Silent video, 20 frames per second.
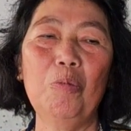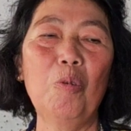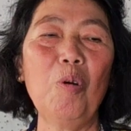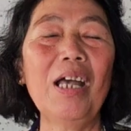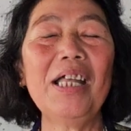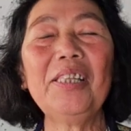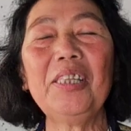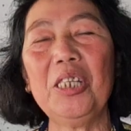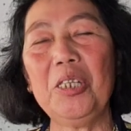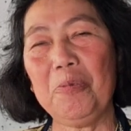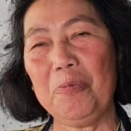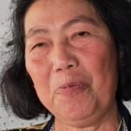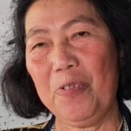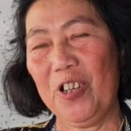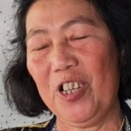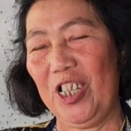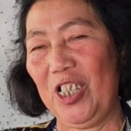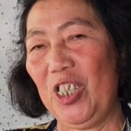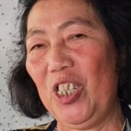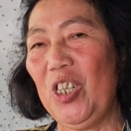à, quá tuyệt
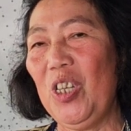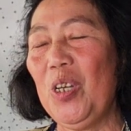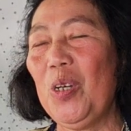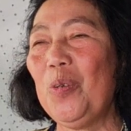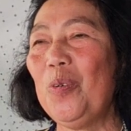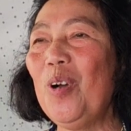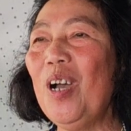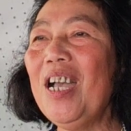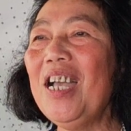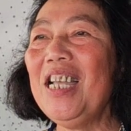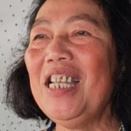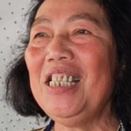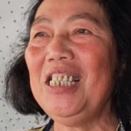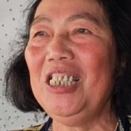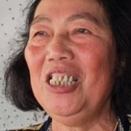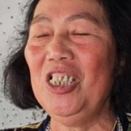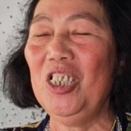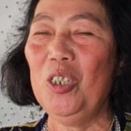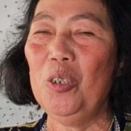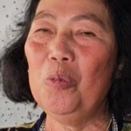vời quá
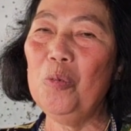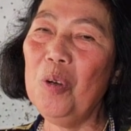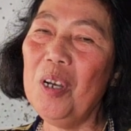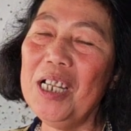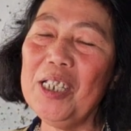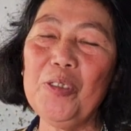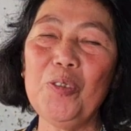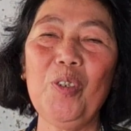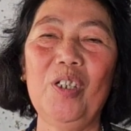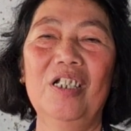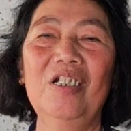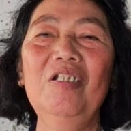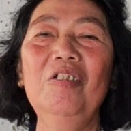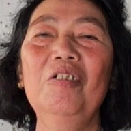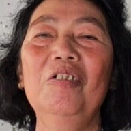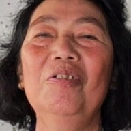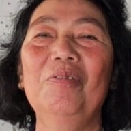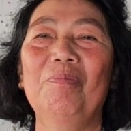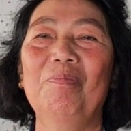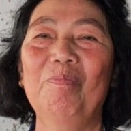hay quá
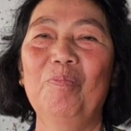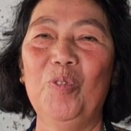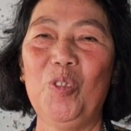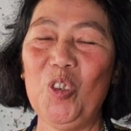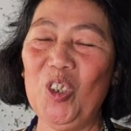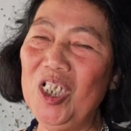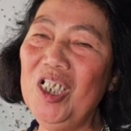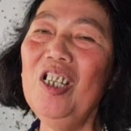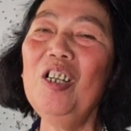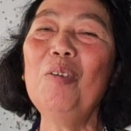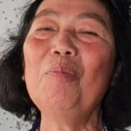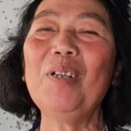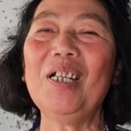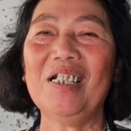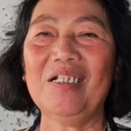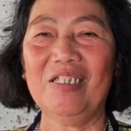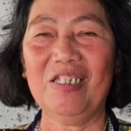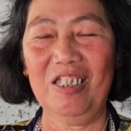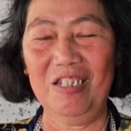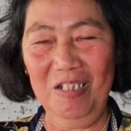chuẩn luôn chuẩn không
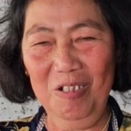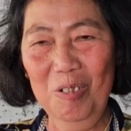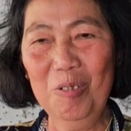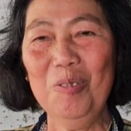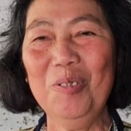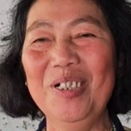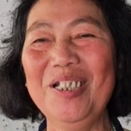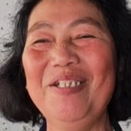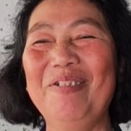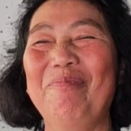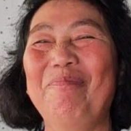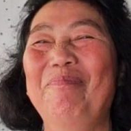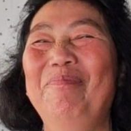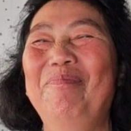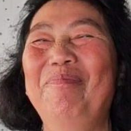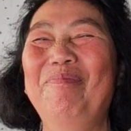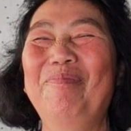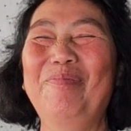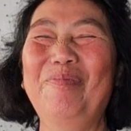cần chỉnh luôn á à,